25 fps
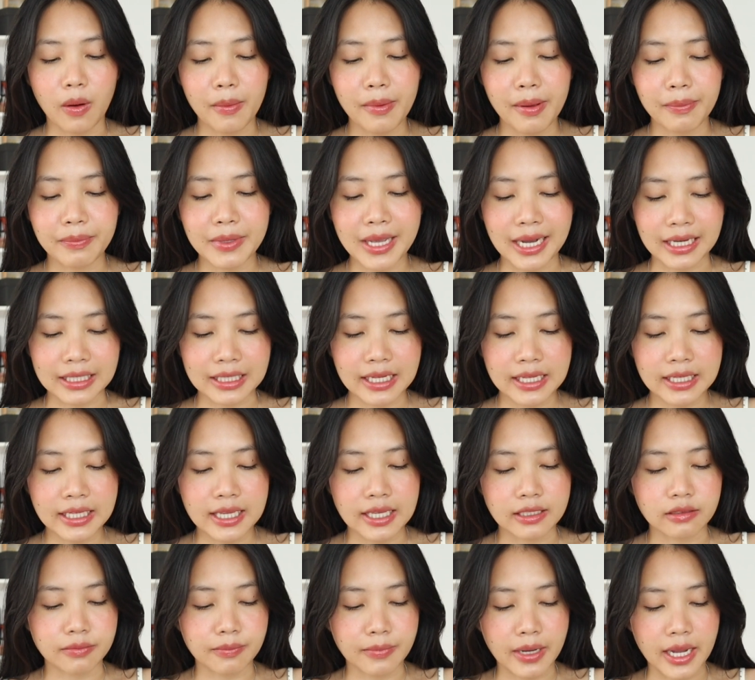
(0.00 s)
ว่าแบบอยากได้เค
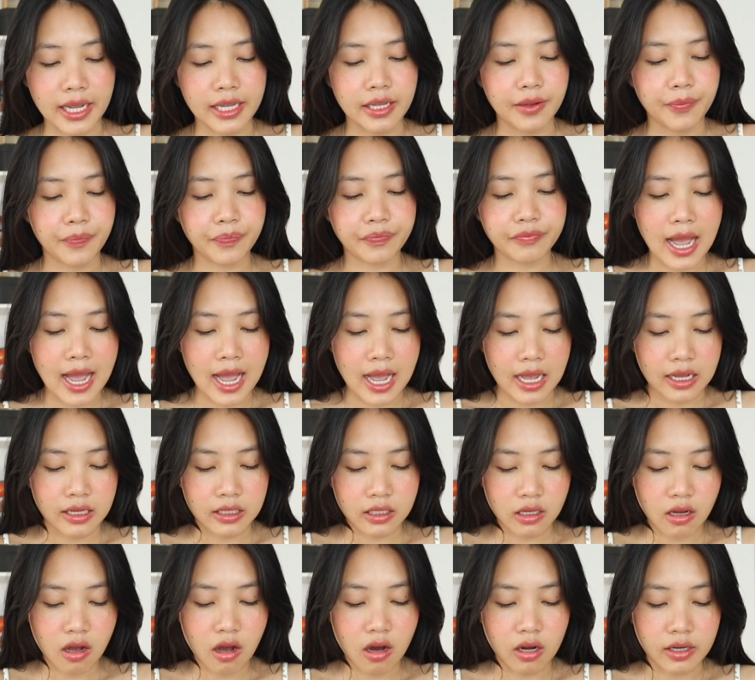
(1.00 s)
สใหม่อ่ะ
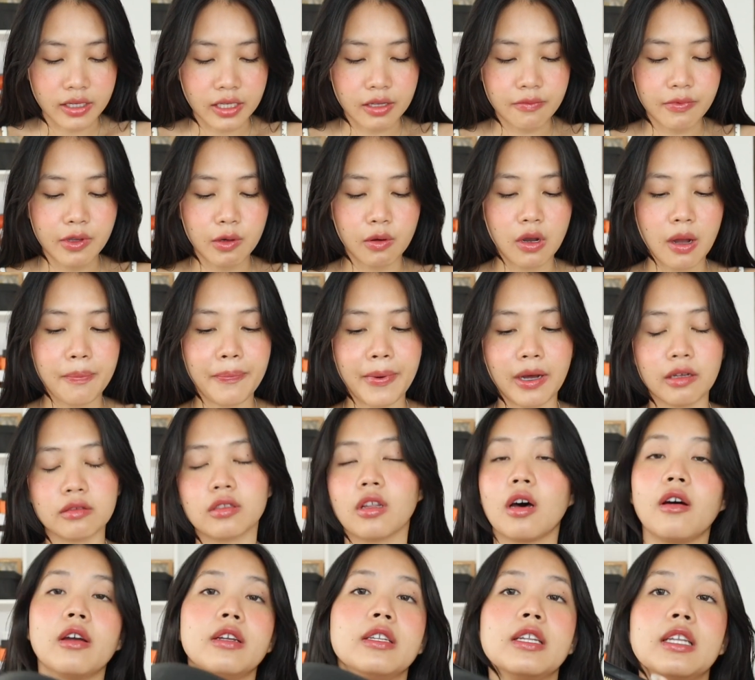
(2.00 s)
ขอรีวิวกระเป๋า
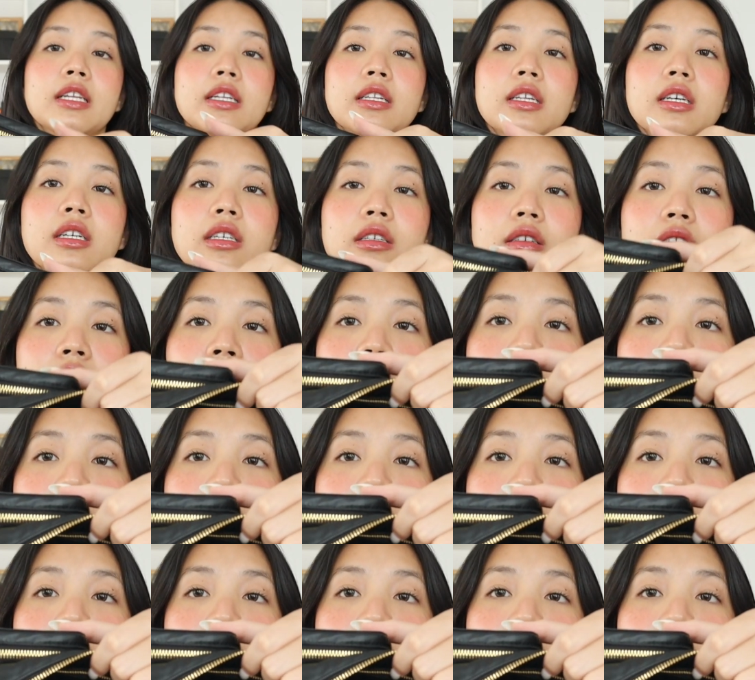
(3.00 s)
ต่ออีกนิดนึง